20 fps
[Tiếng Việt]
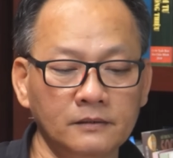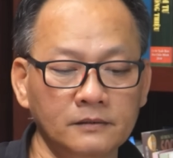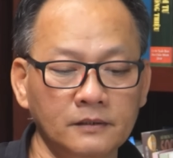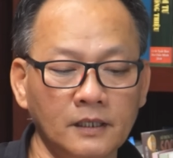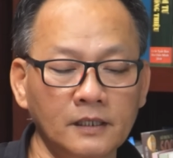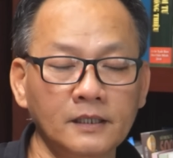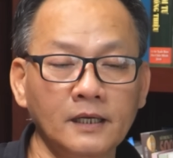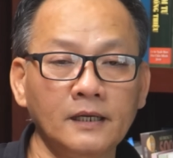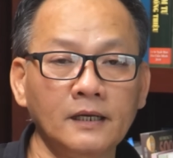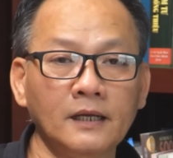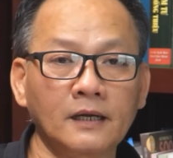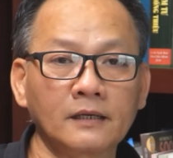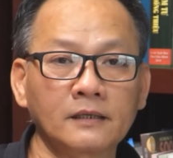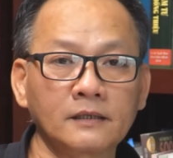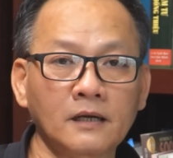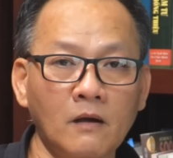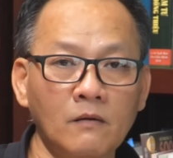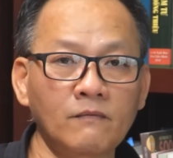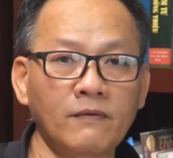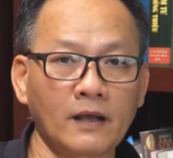có thể là
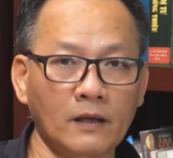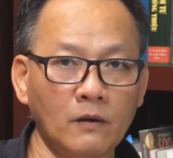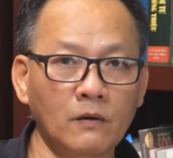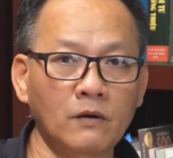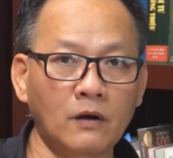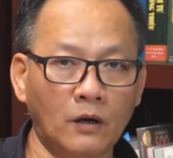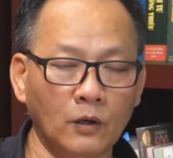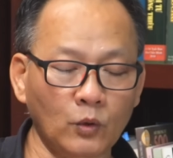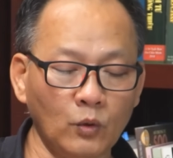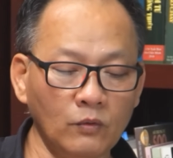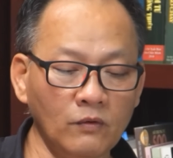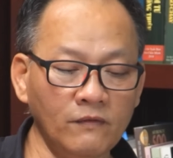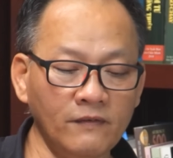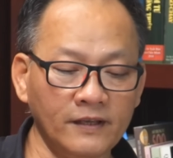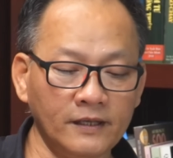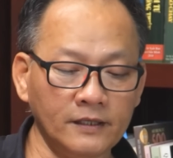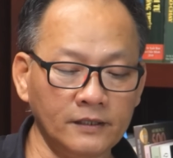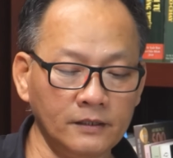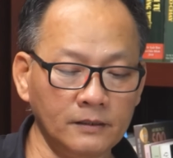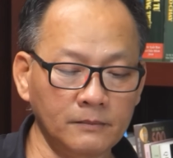không phải câu hỏi của quý
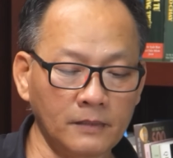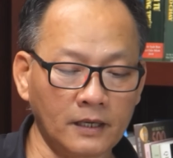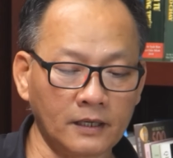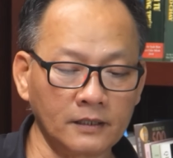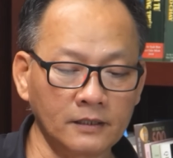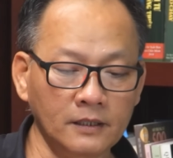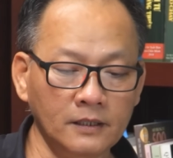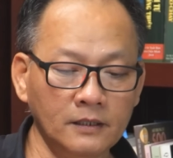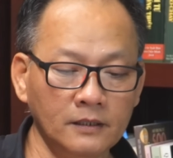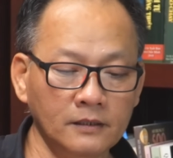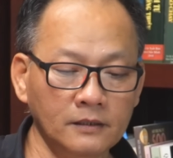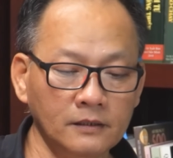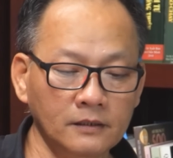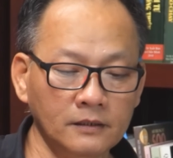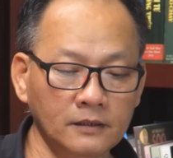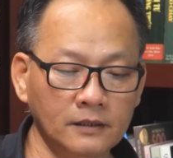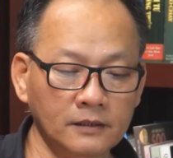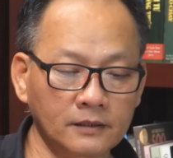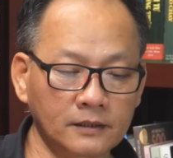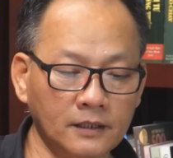vị nhưng mà
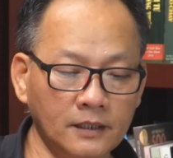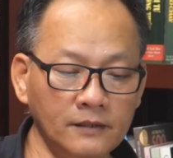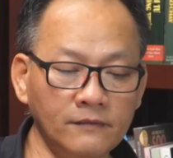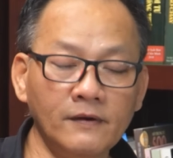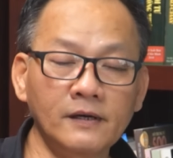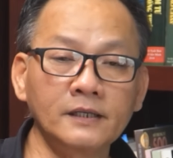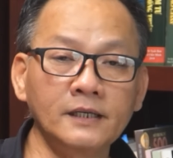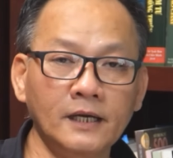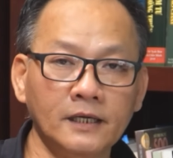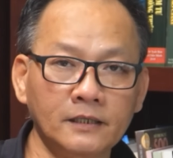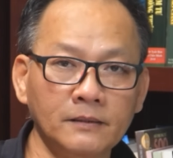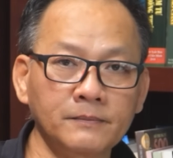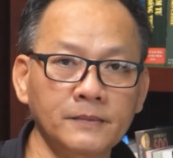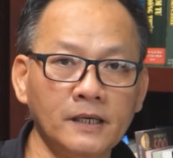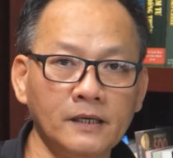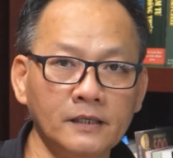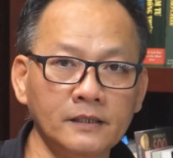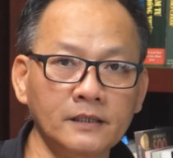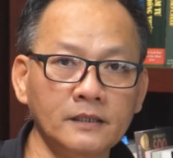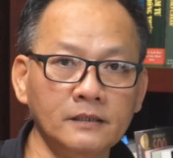uh, cái vấn đề trong
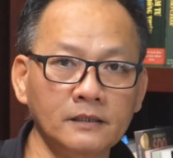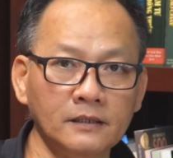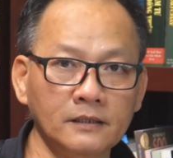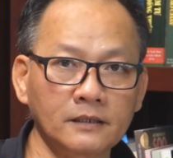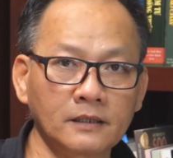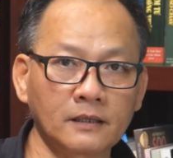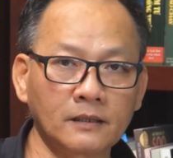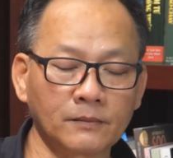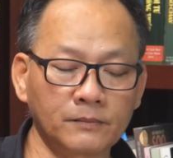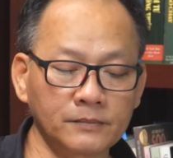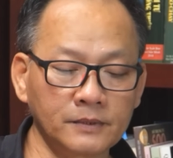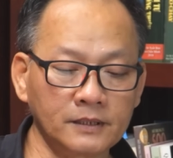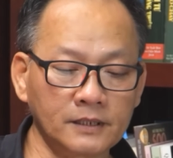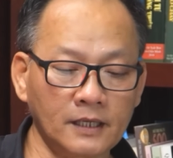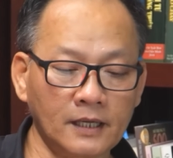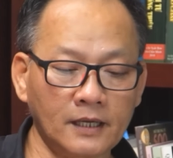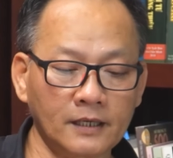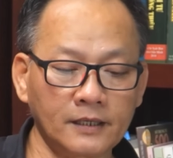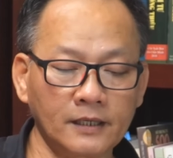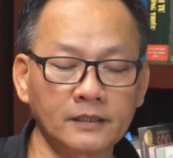đó đó là cũng như
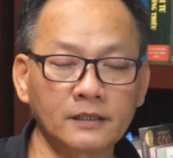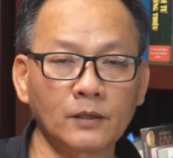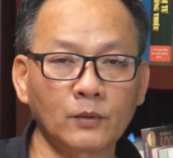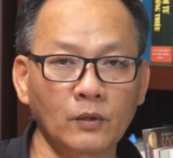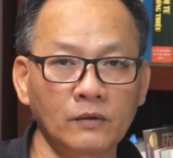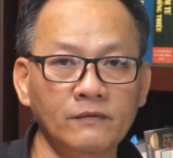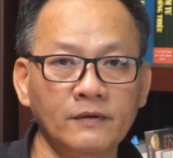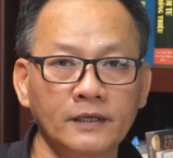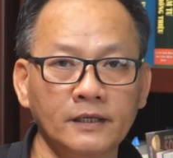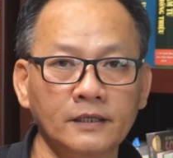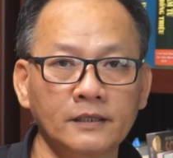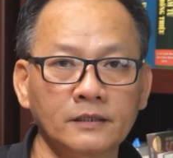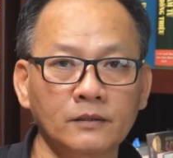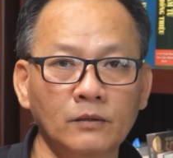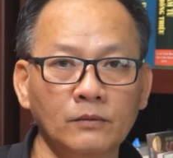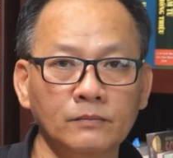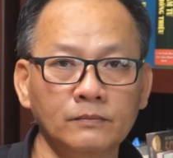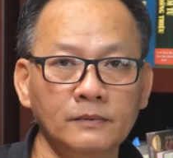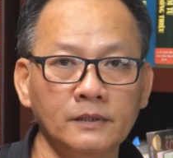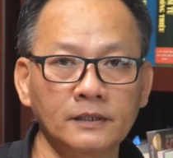là để cho quý vị
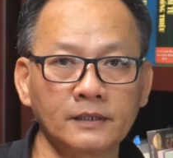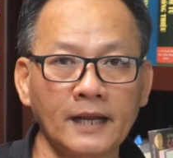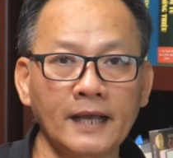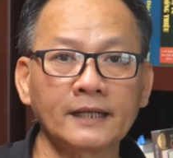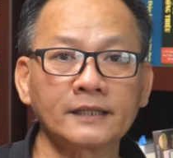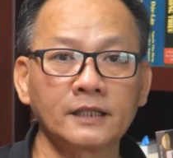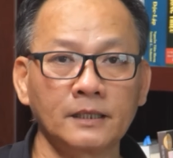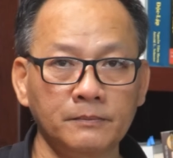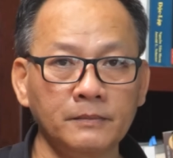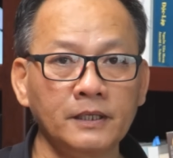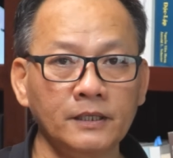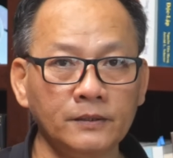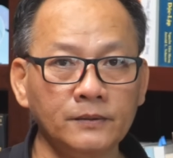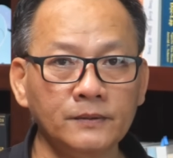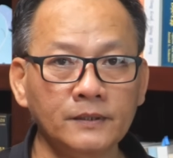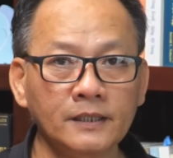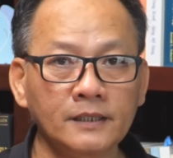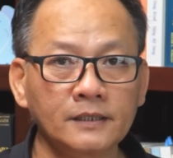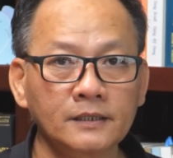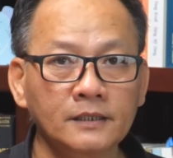cũng ờ, đang tìm
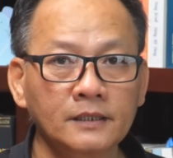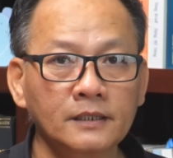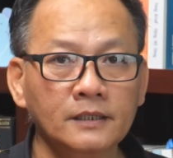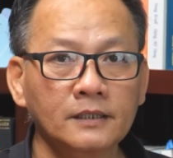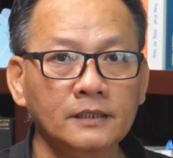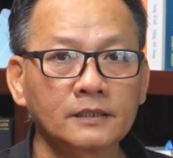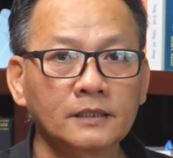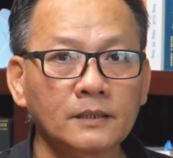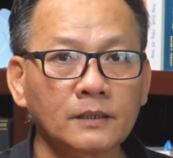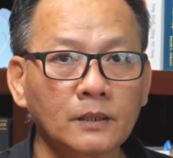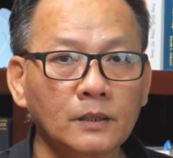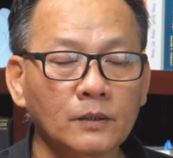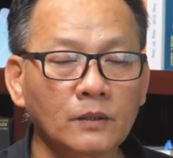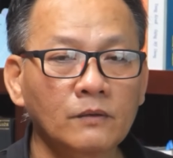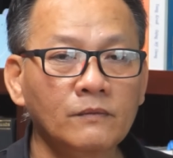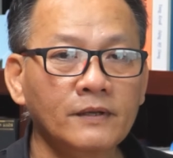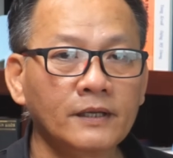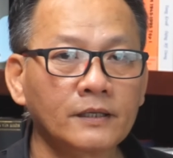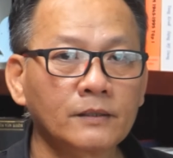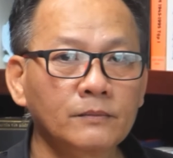hiểu đó cho nên
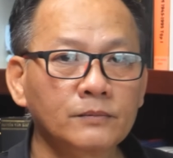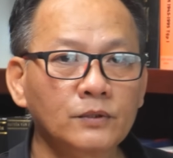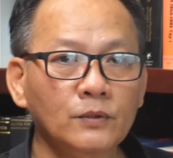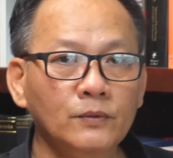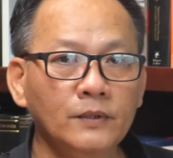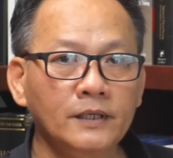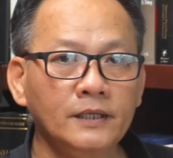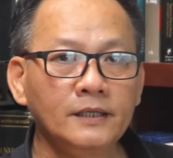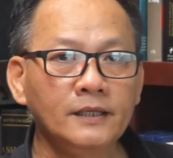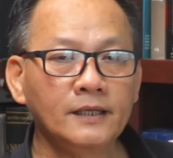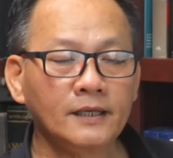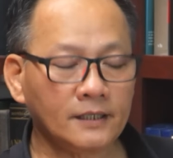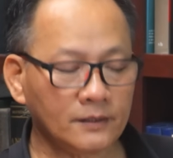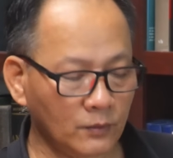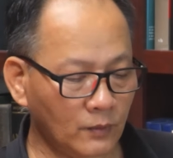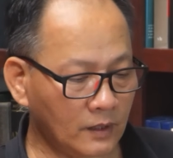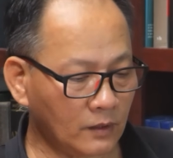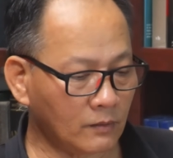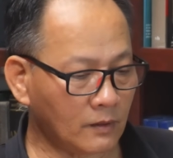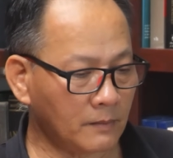quý vị cũng chú ý nhé
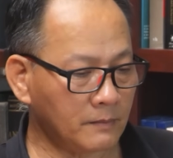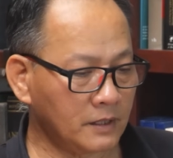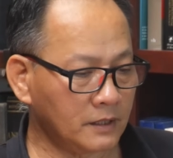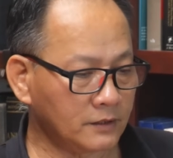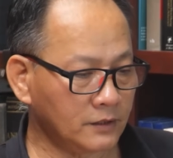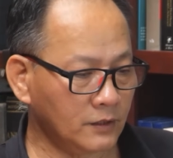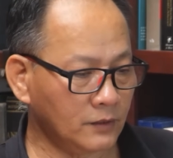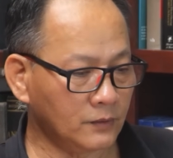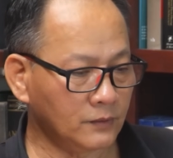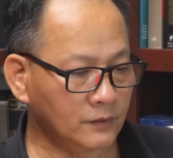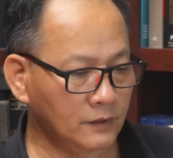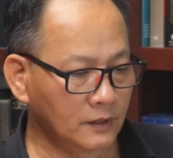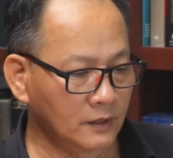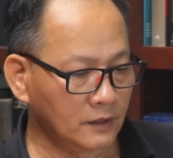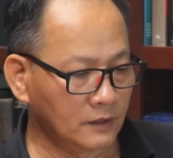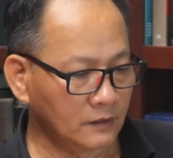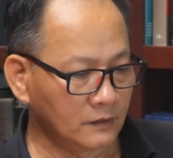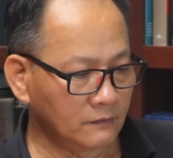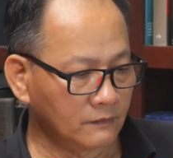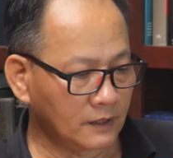Hoàng vâng, cảm ơn nhiều
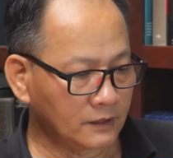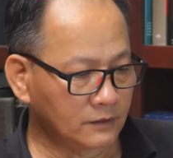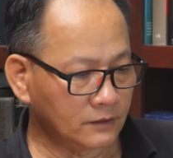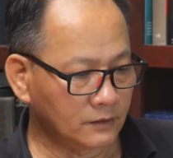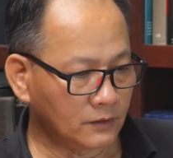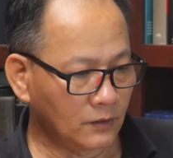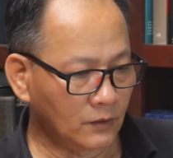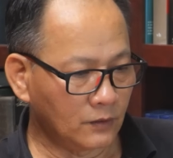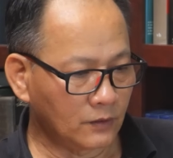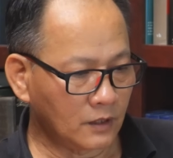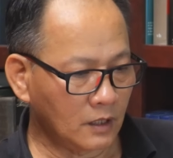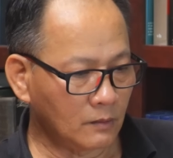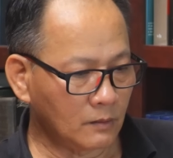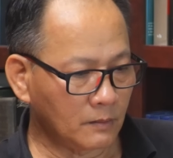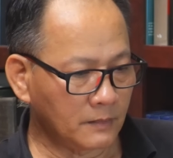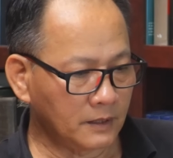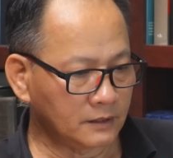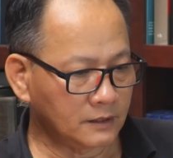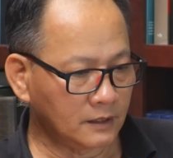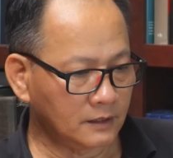và thưa cô có
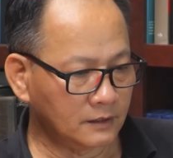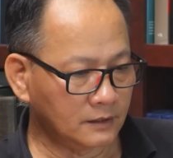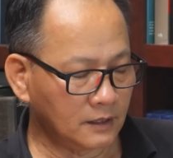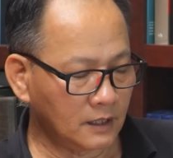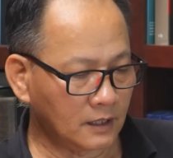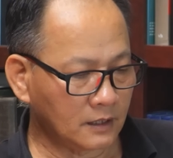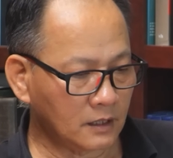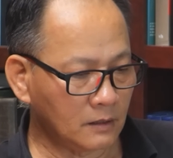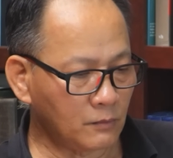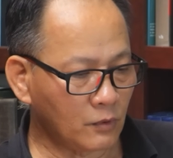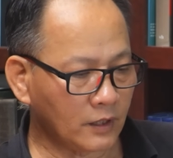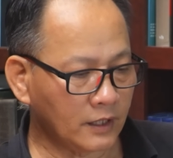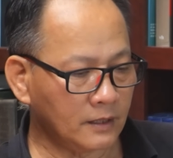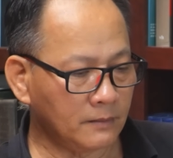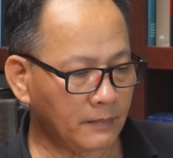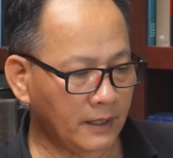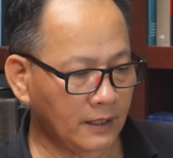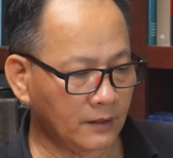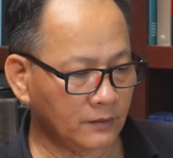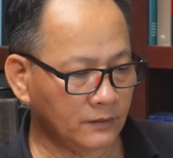một bức thư à, có một
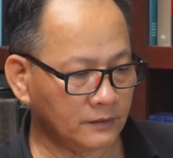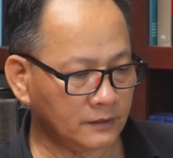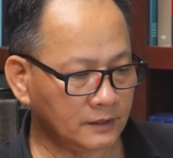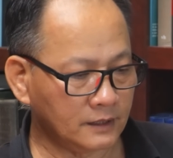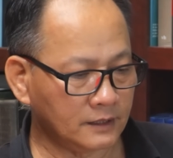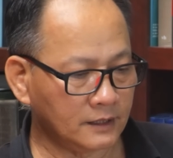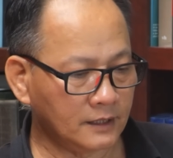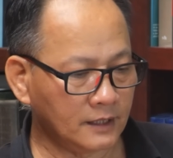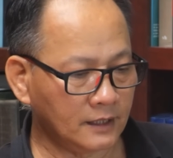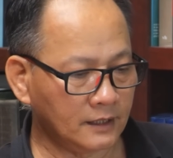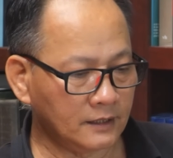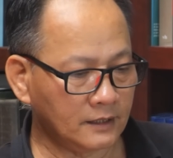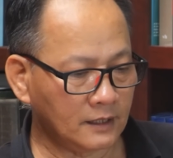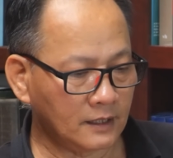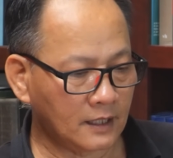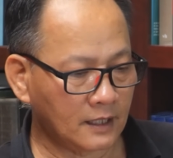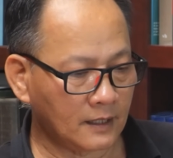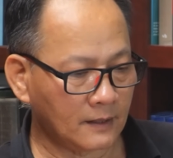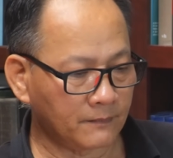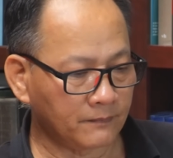email gửi đến đó
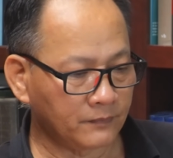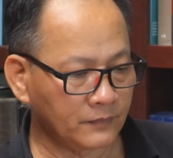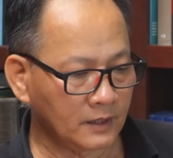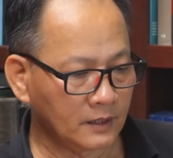là